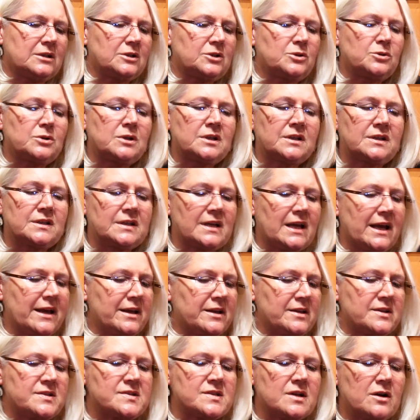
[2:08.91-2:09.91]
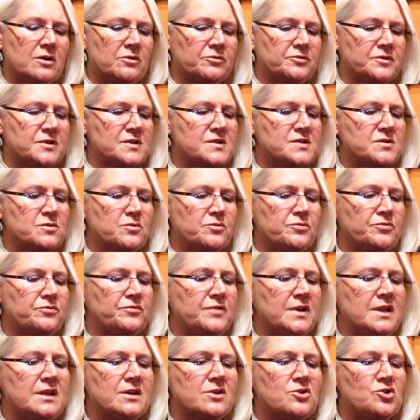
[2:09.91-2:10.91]
Dort ging dieser auf der Sof
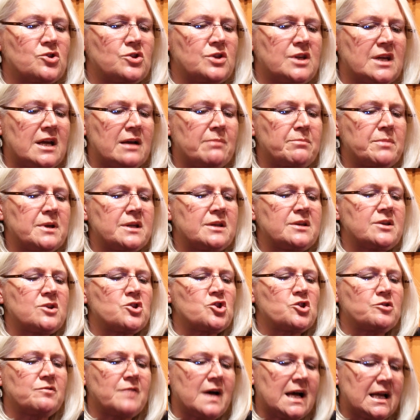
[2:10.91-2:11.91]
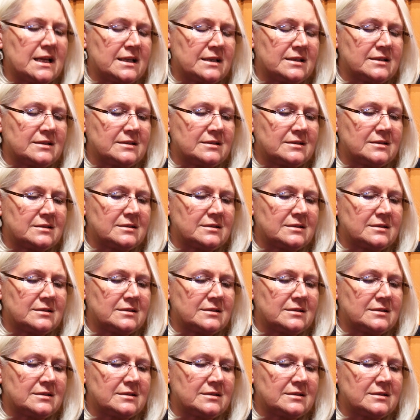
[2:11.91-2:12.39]
wie der sterbende Schwan.